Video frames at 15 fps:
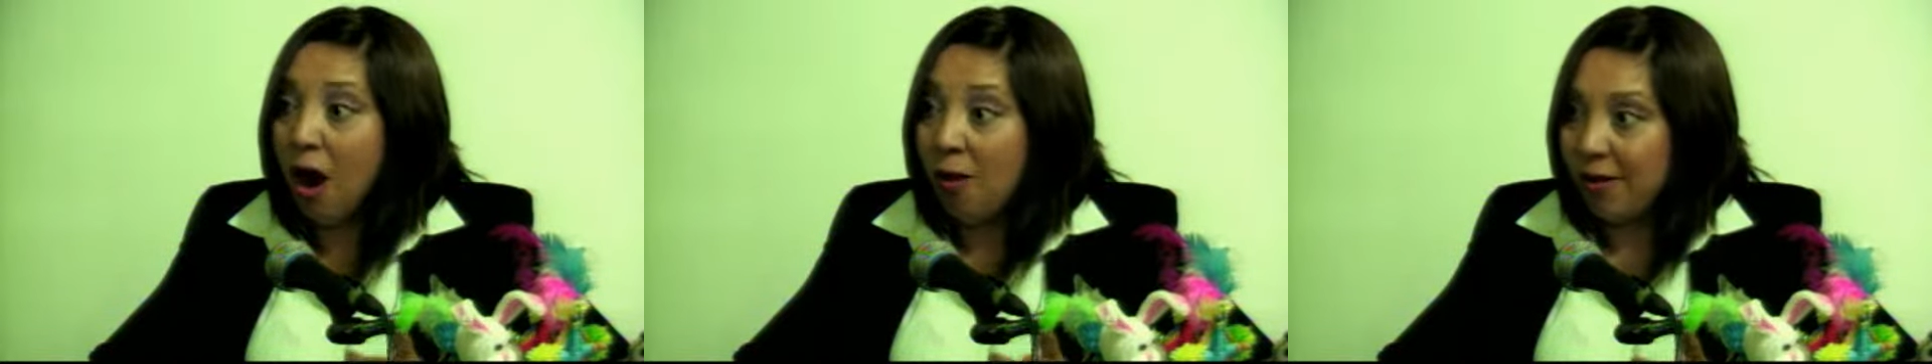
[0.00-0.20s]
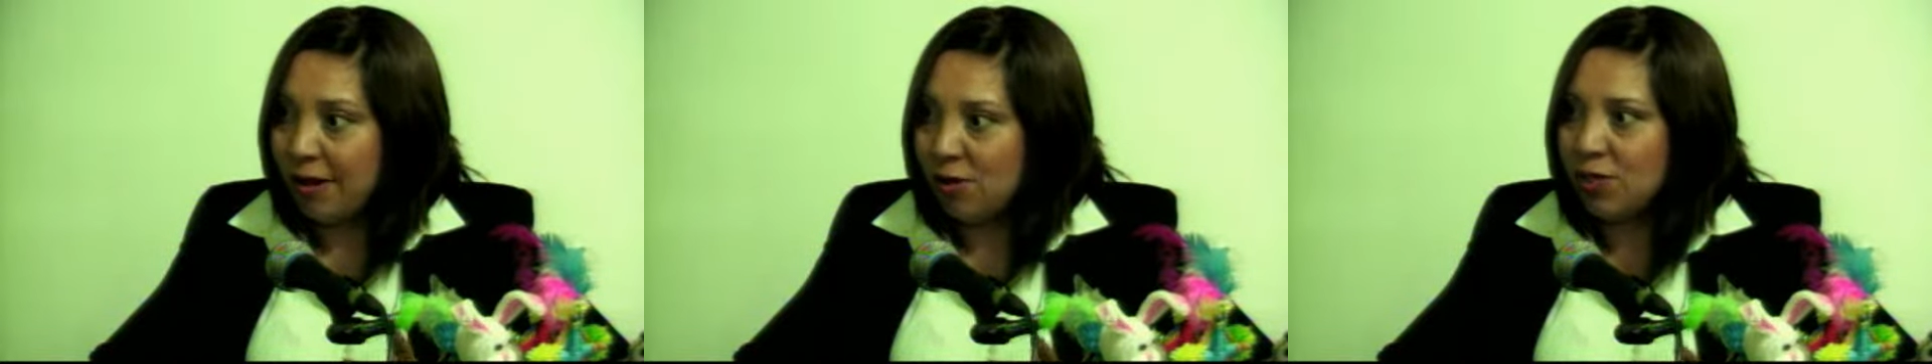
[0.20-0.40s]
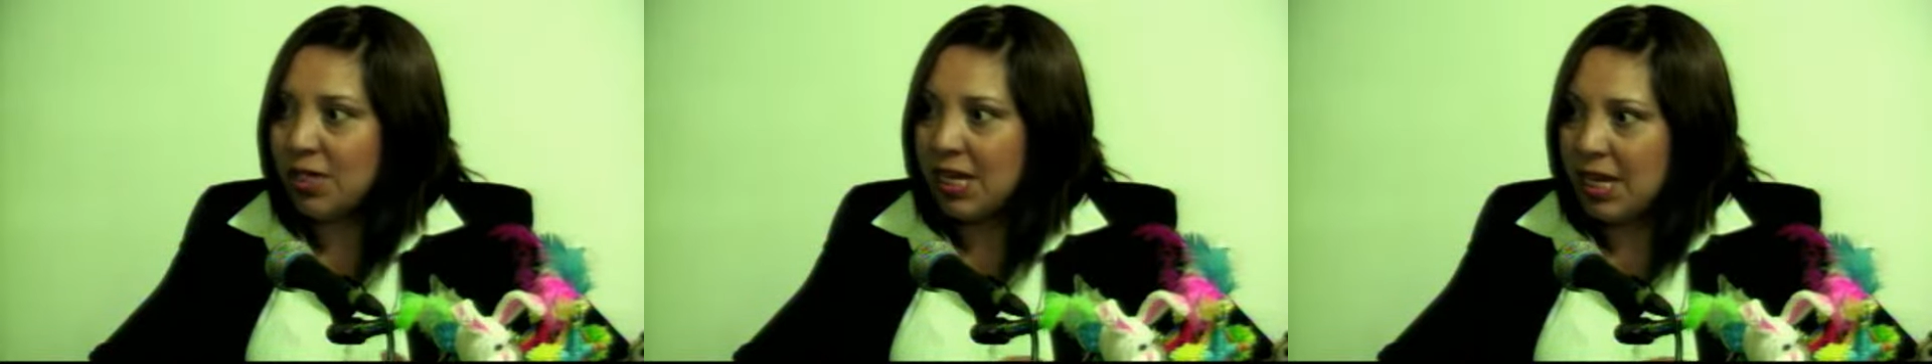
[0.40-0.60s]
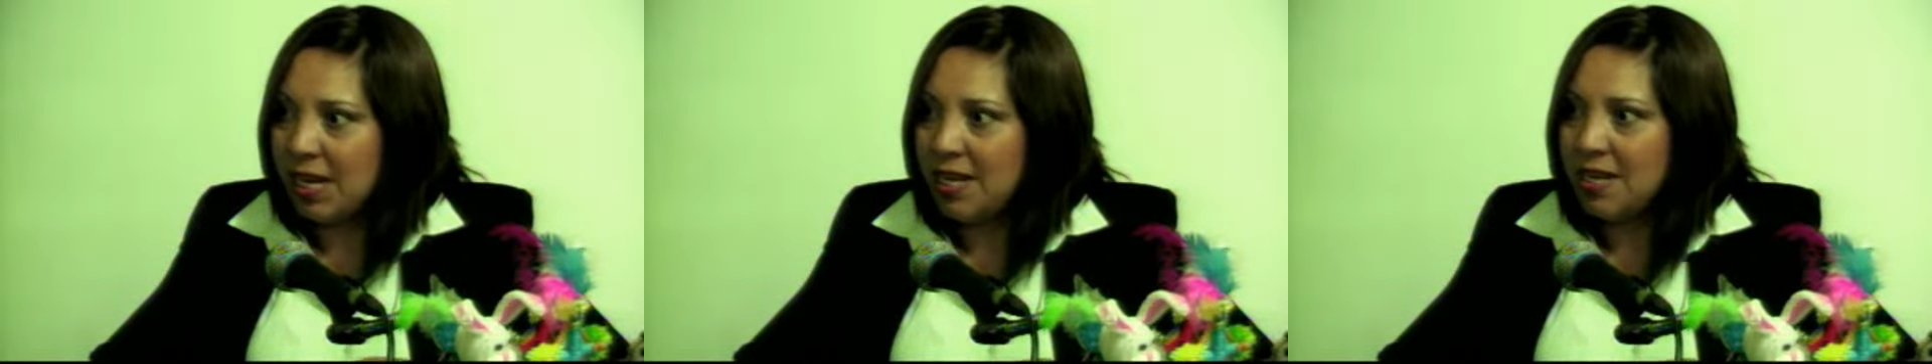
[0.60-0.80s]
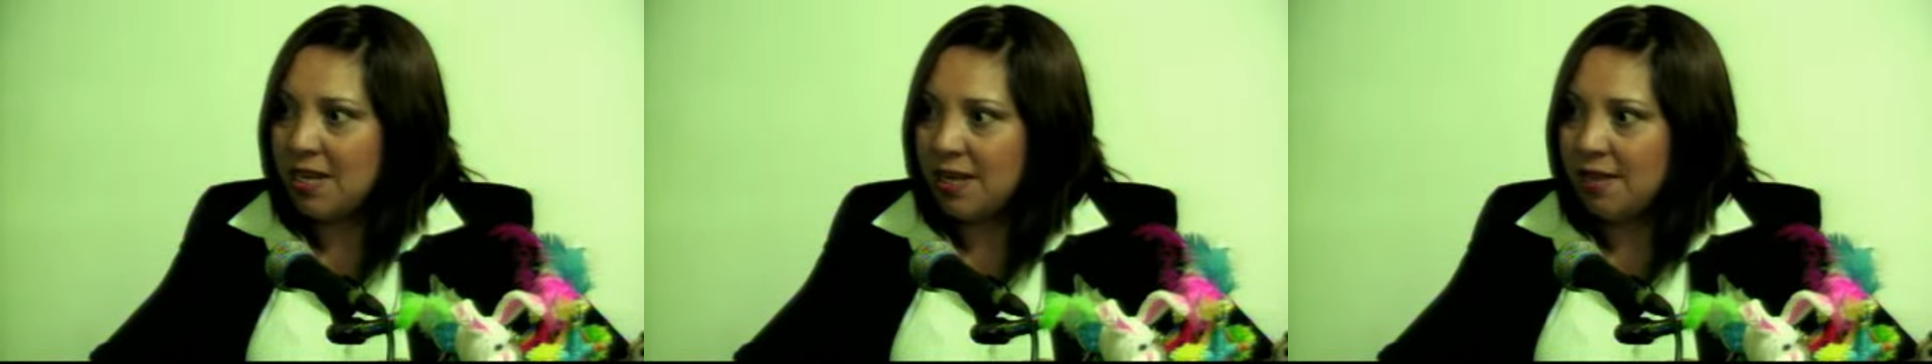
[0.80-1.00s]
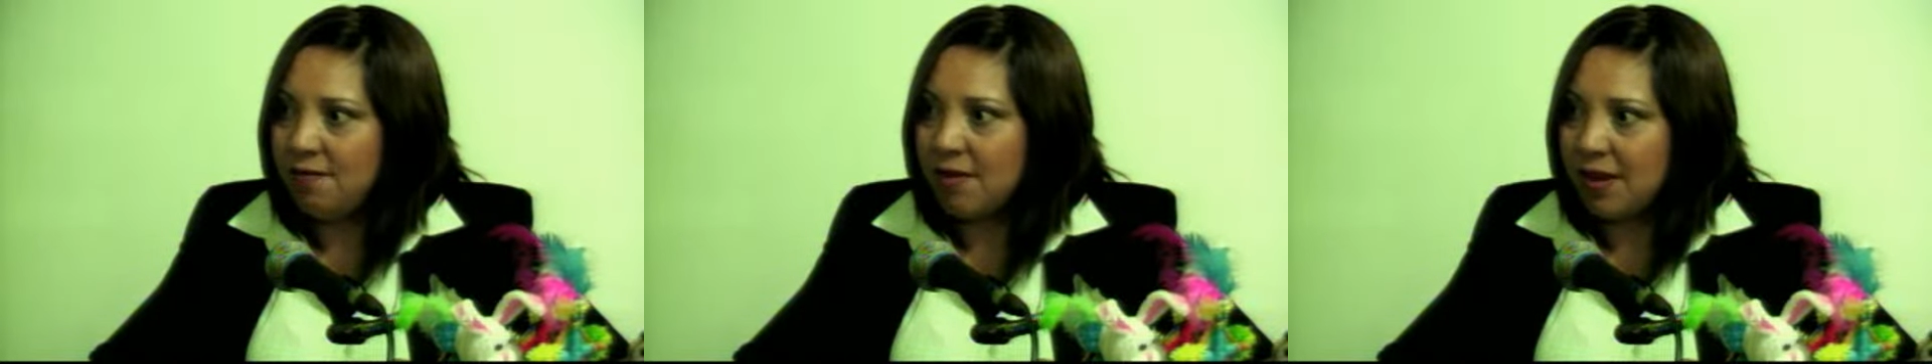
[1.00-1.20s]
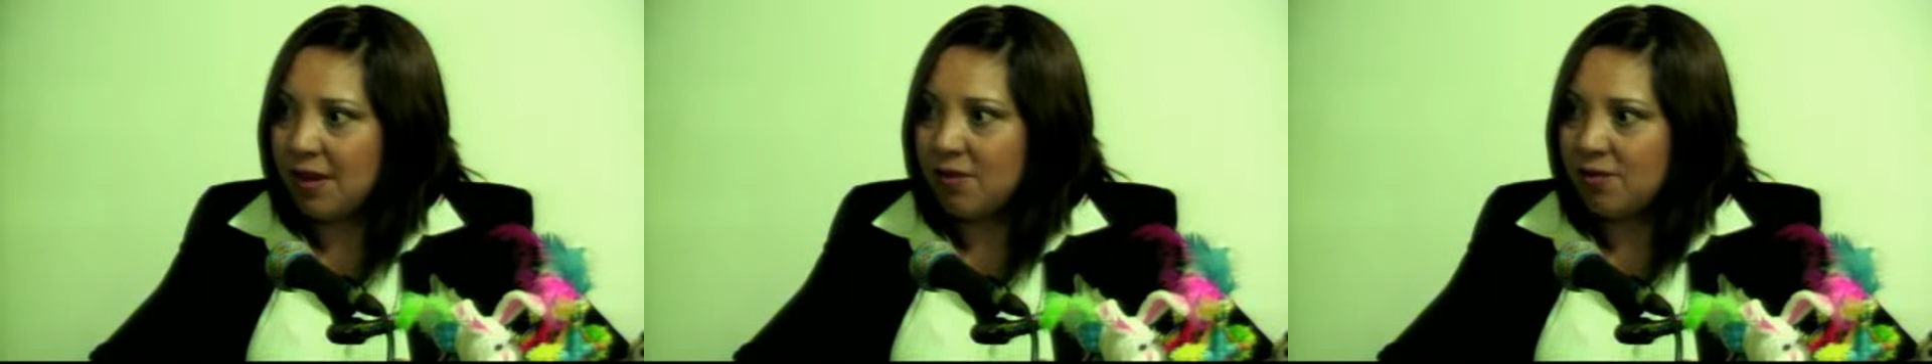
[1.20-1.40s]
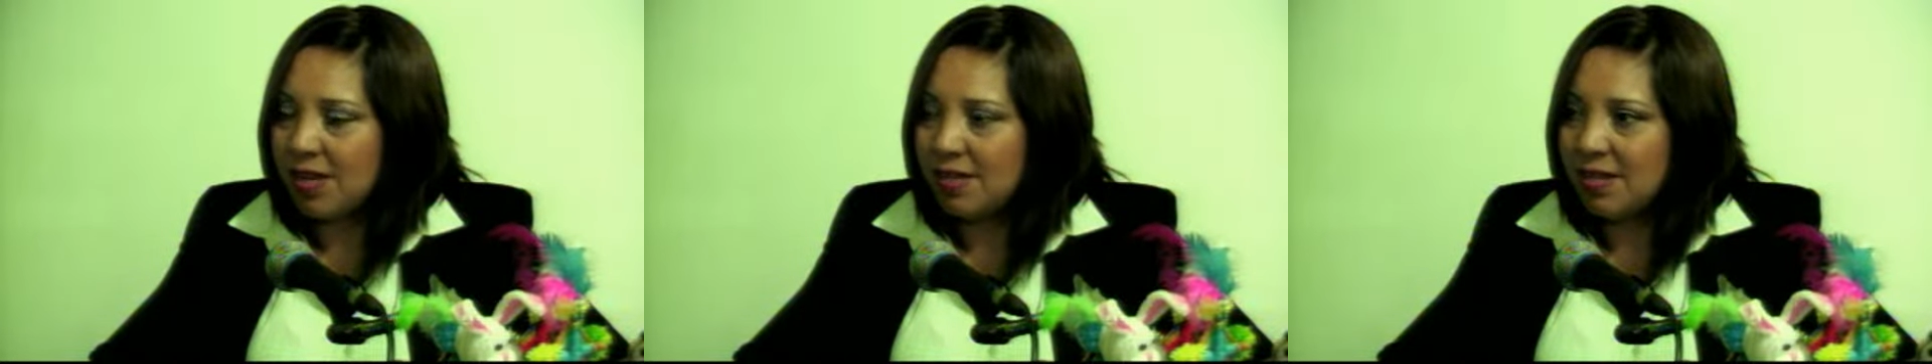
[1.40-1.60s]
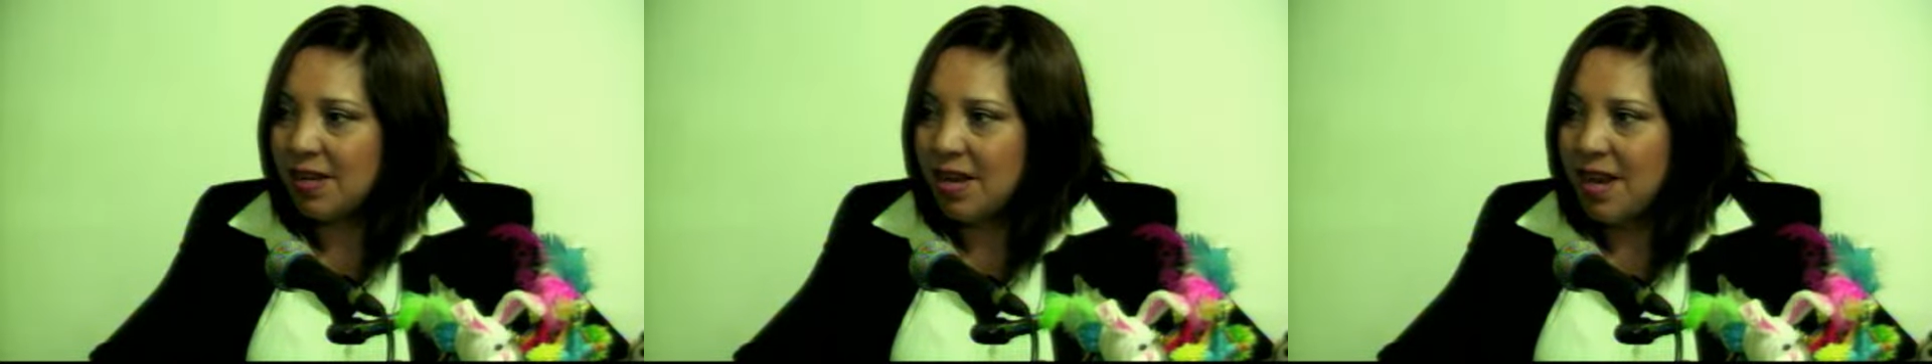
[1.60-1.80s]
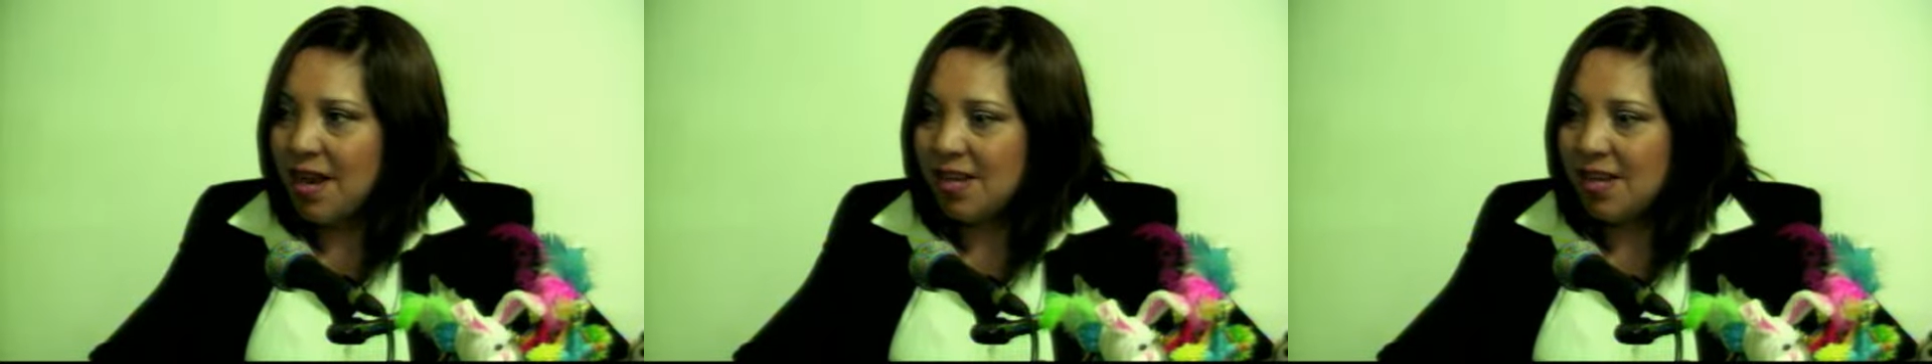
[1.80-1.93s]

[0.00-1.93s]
aunque nos tienen identificados así,